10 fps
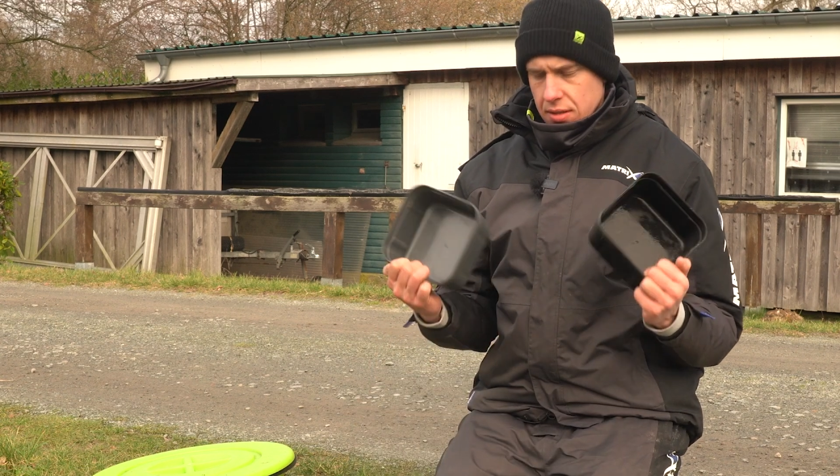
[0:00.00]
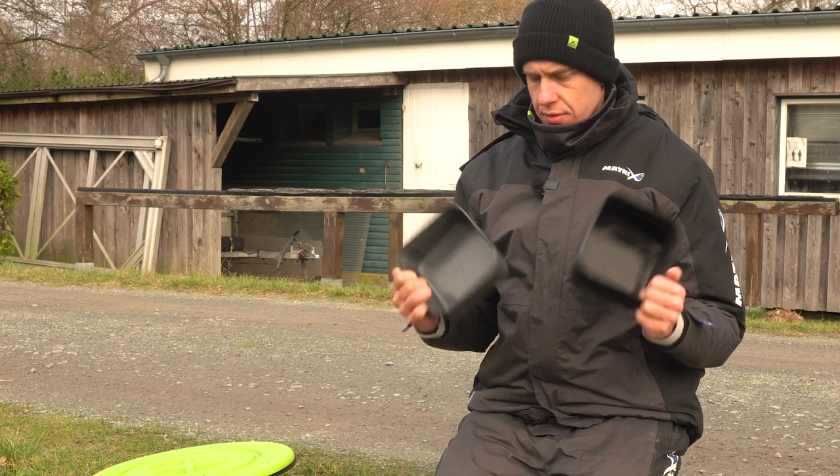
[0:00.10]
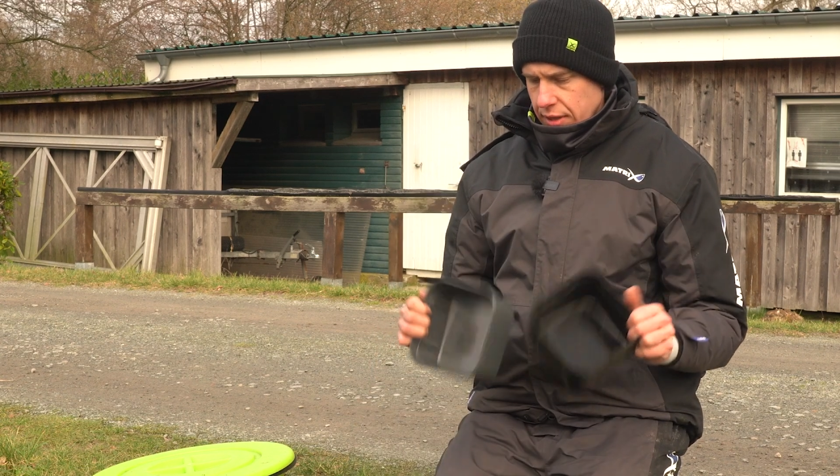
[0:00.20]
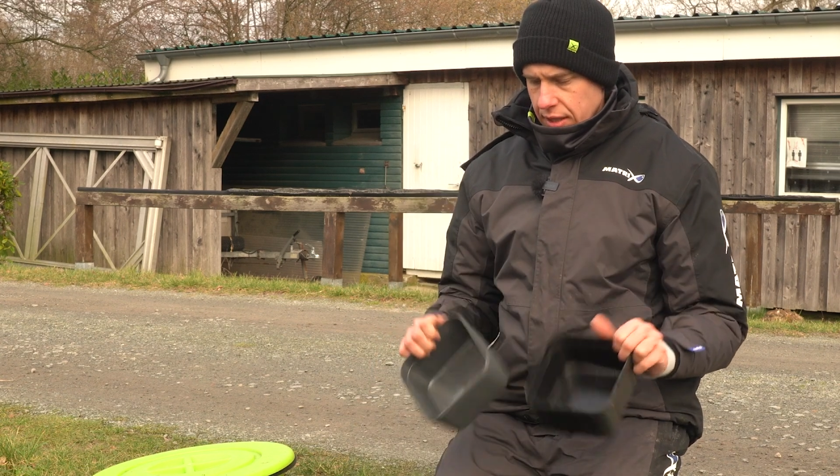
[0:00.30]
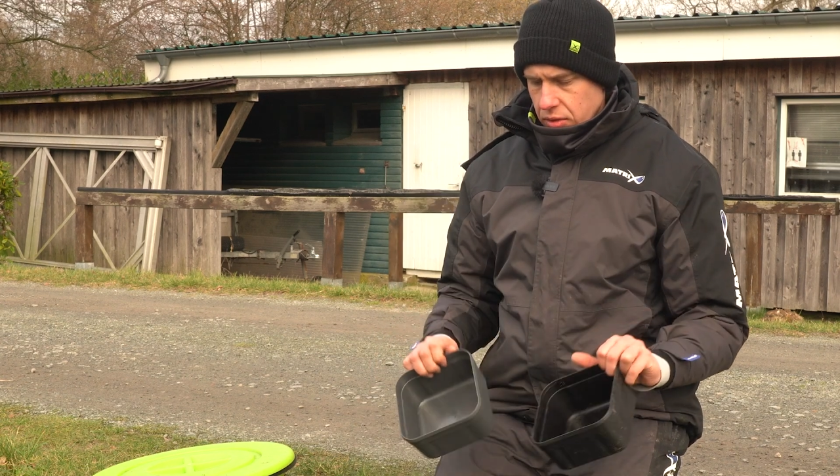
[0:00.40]

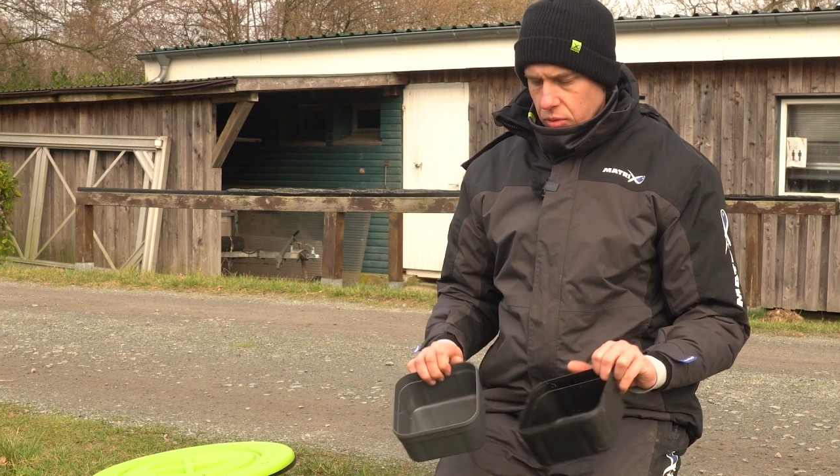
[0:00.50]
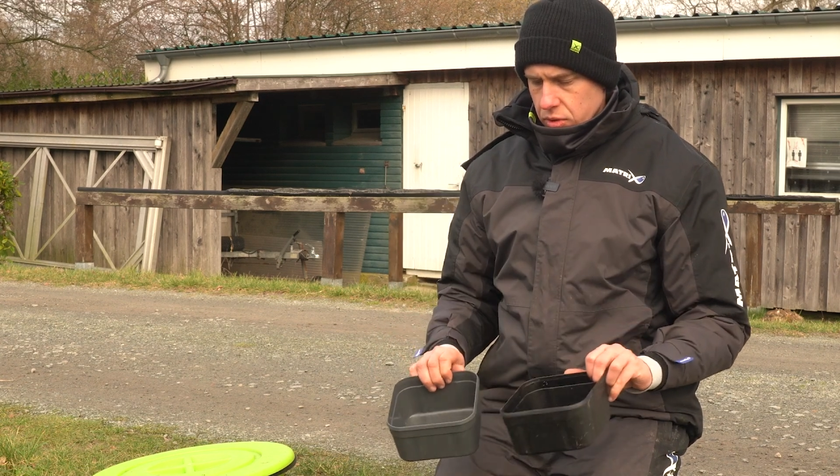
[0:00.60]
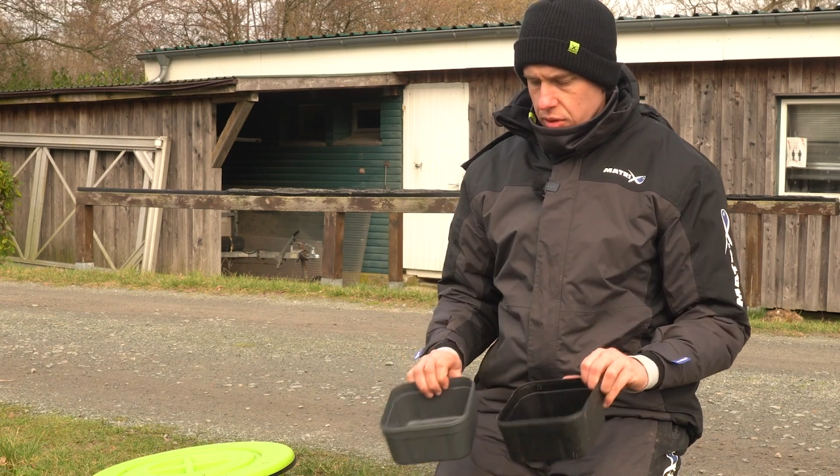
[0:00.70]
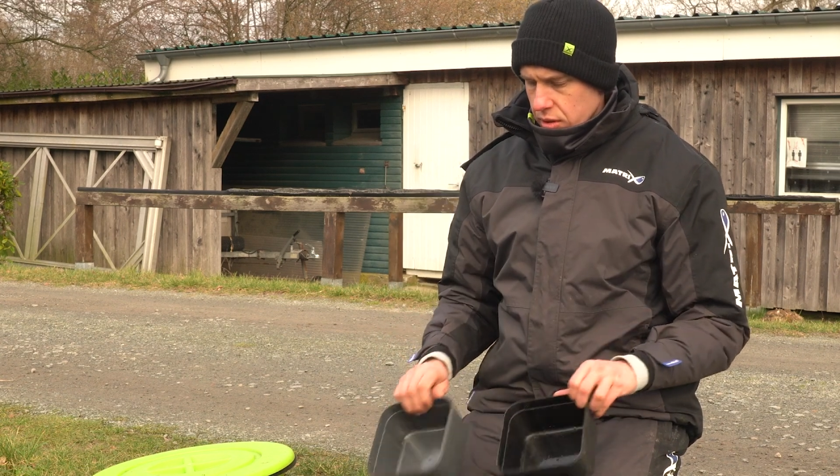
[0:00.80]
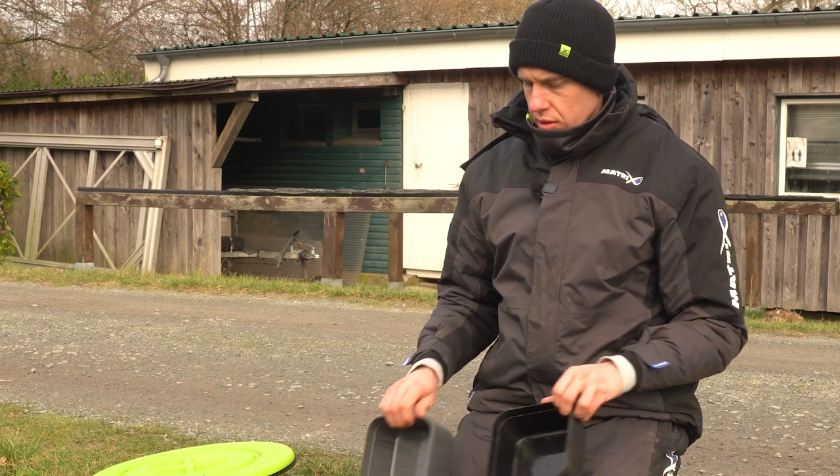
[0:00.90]
zwei
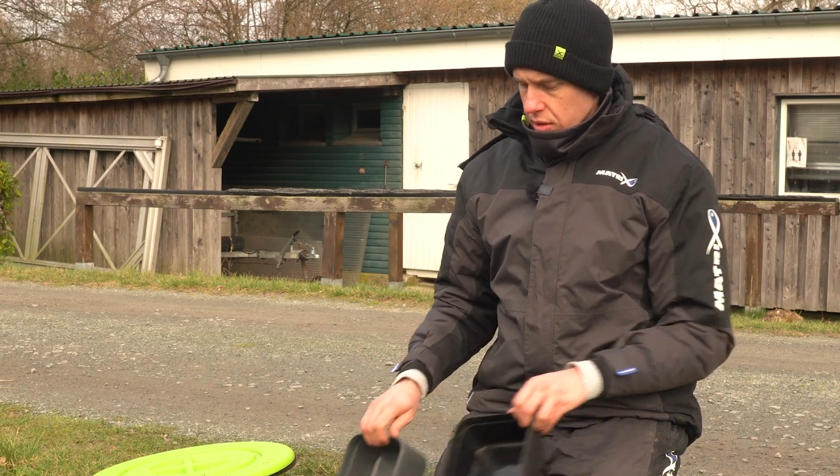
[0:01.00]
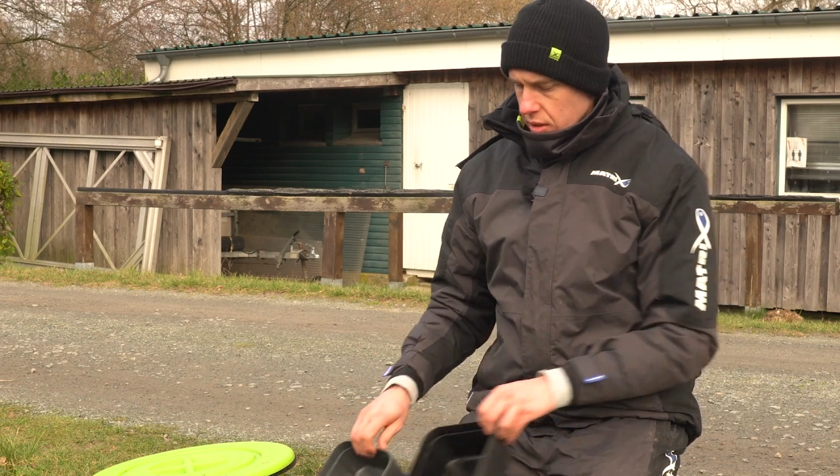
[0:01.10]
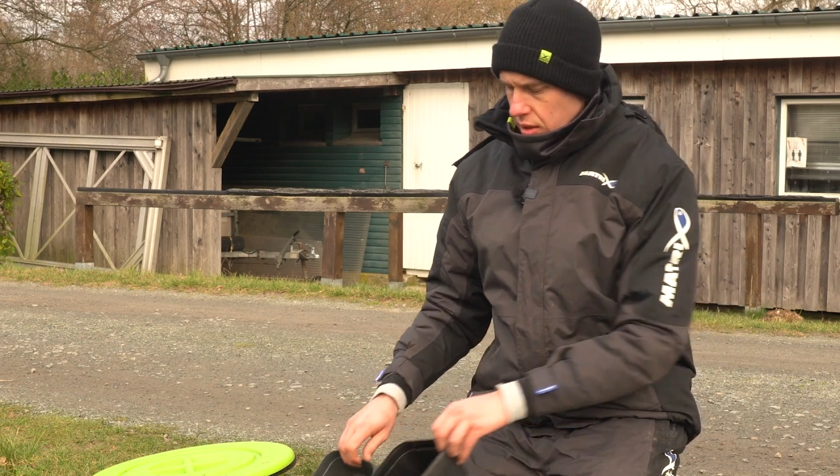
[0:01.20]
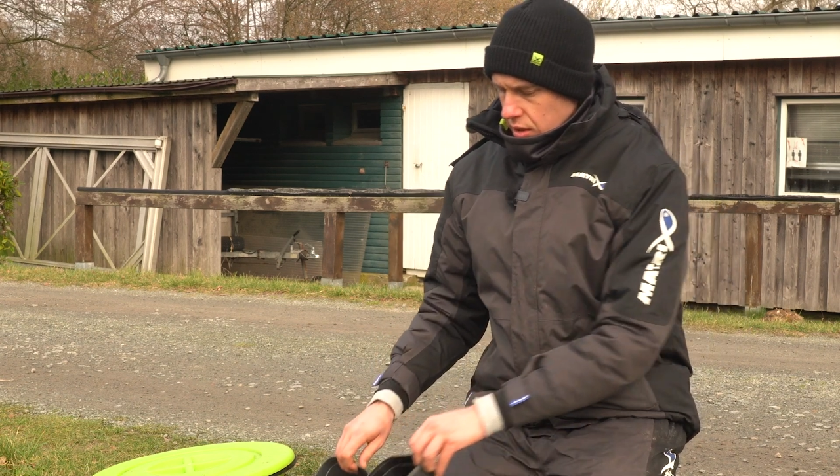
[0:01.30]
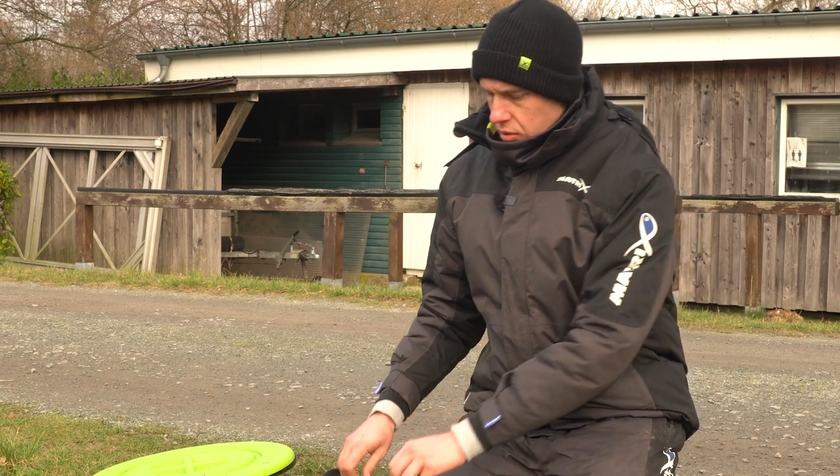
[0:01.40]
große
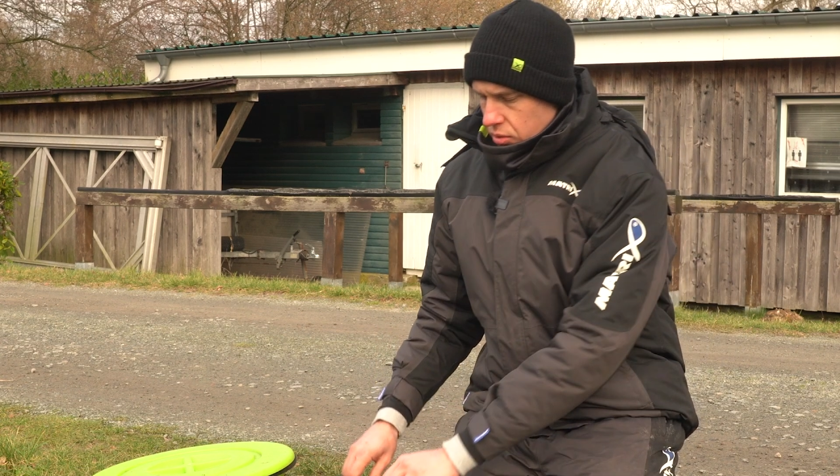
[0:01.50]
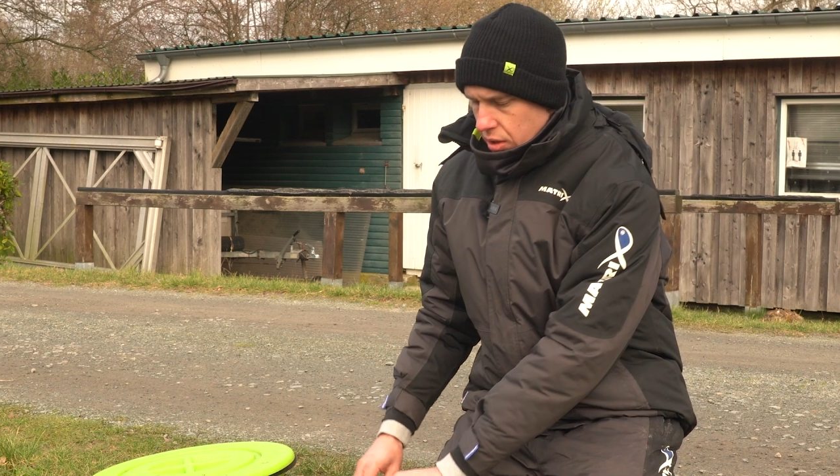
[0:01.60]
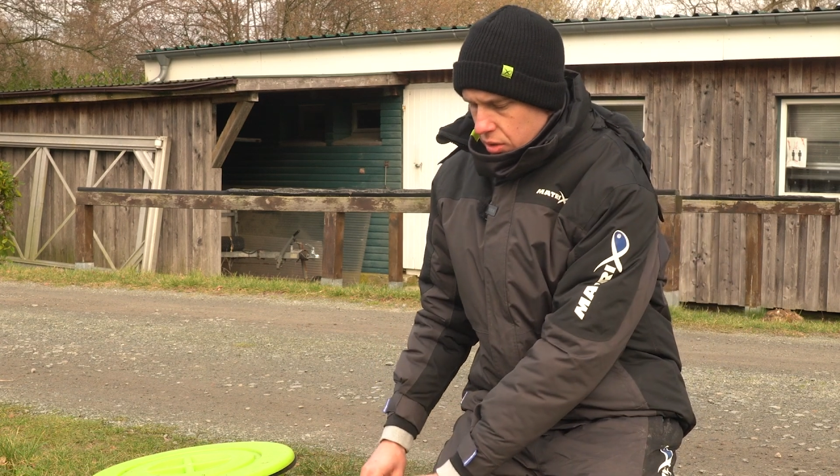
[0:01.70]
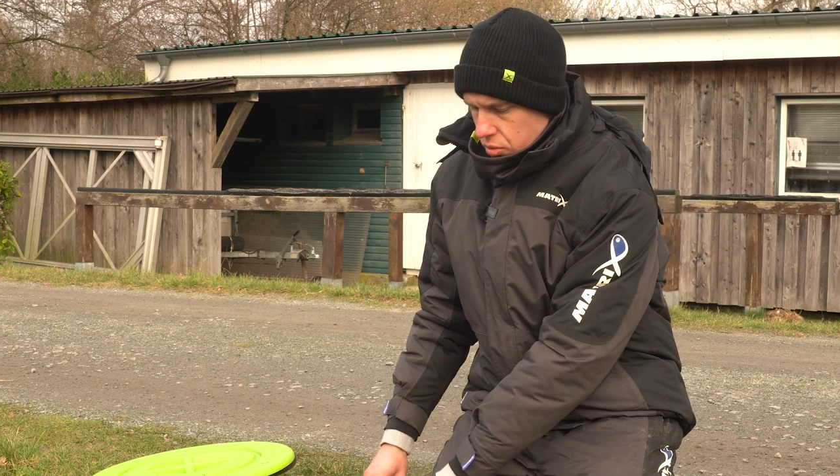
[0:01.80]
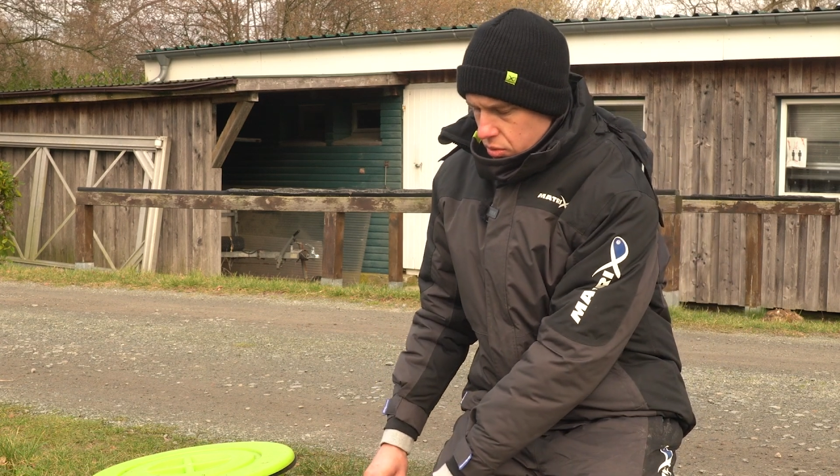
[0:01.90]

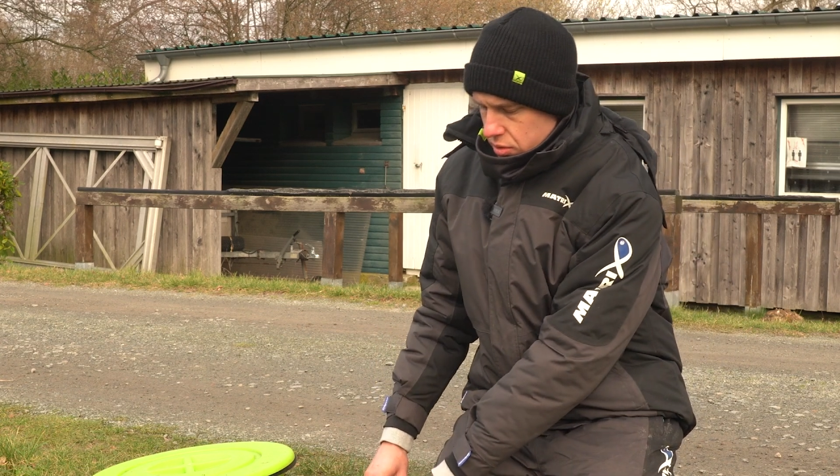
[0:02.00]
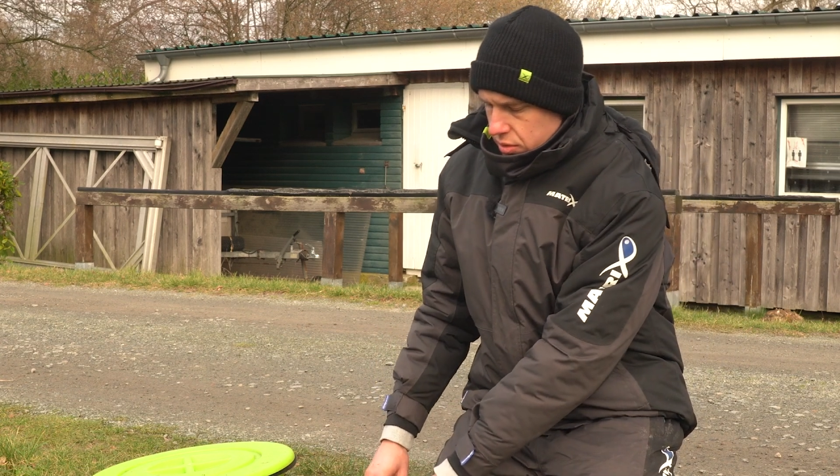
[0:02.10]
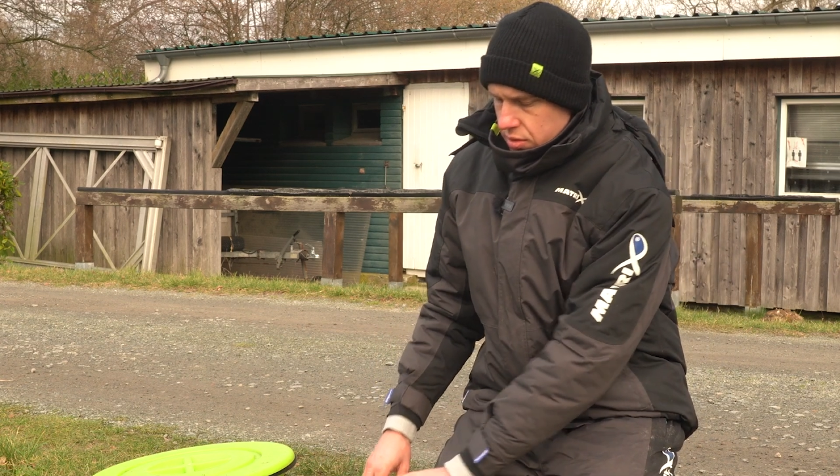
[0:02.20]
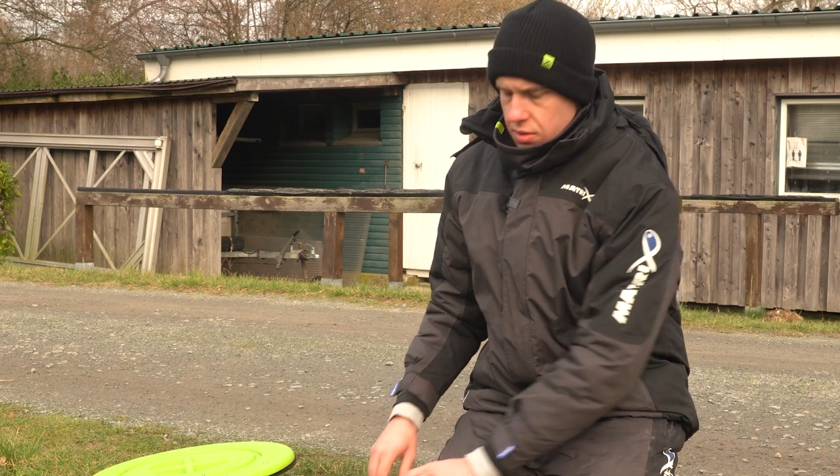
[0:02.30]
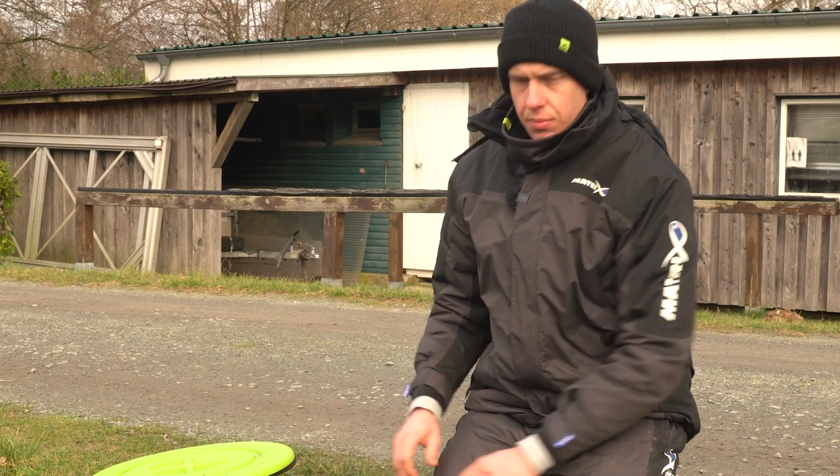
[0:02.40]
Köderdosen.